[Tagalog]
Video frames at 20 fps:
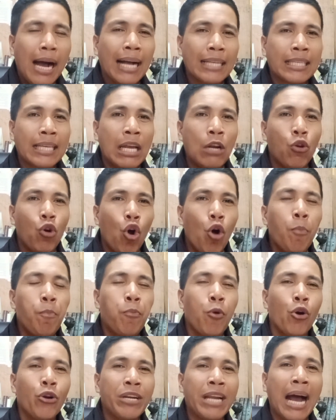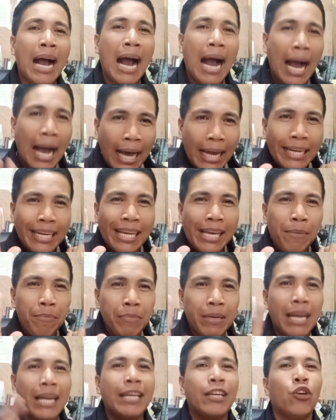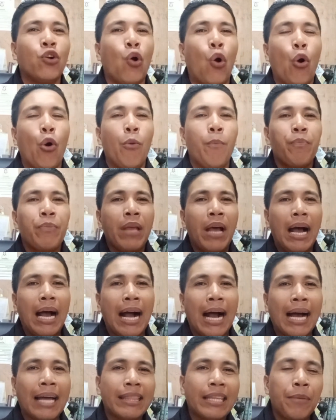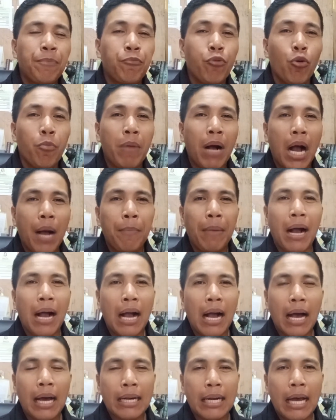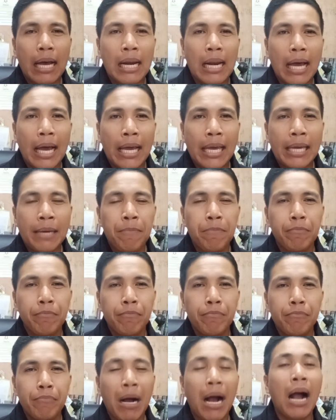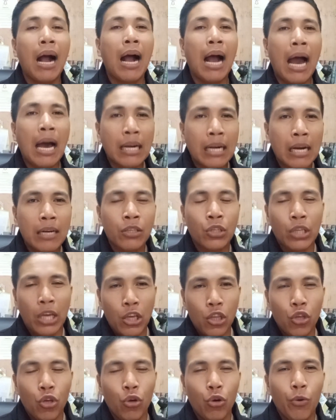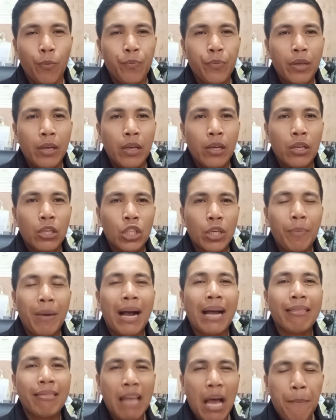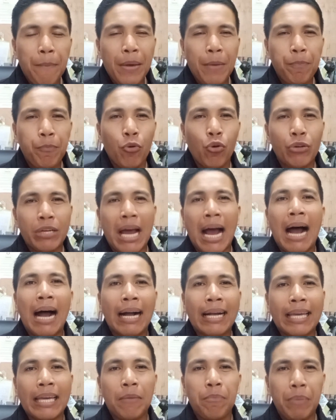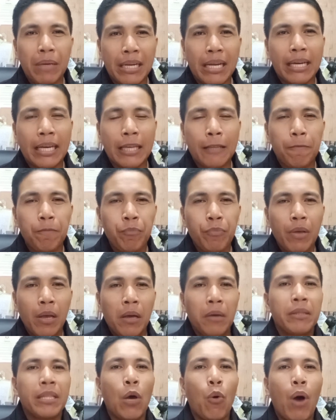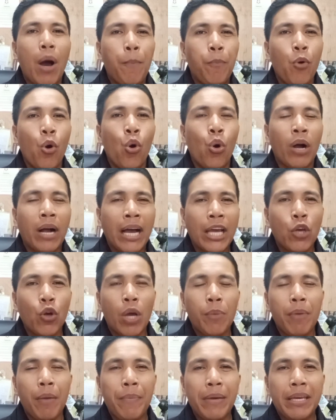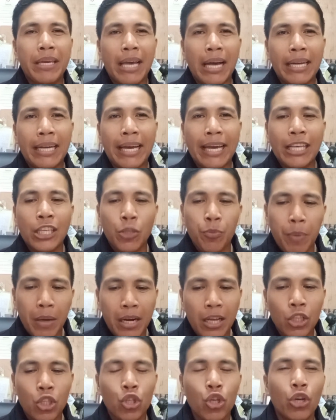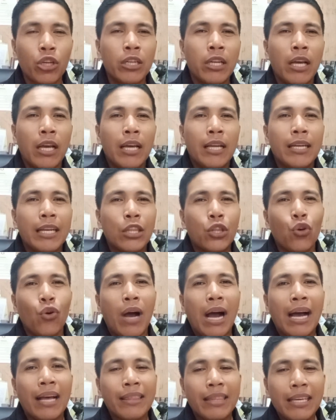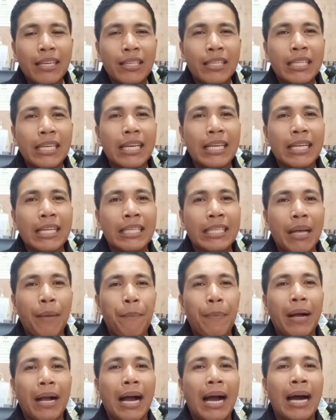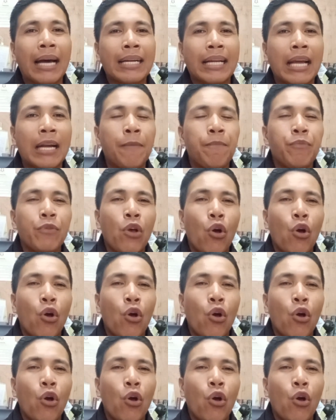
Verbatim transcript: At sa loob po ng anim na linggo, ang atin pong mga mangangaral ay mangangaral sa inyo sa mga topic po na aking binanggit Nawa po kayo ay mabigyan ng inspirasyon nitong ating series ng pag-aaral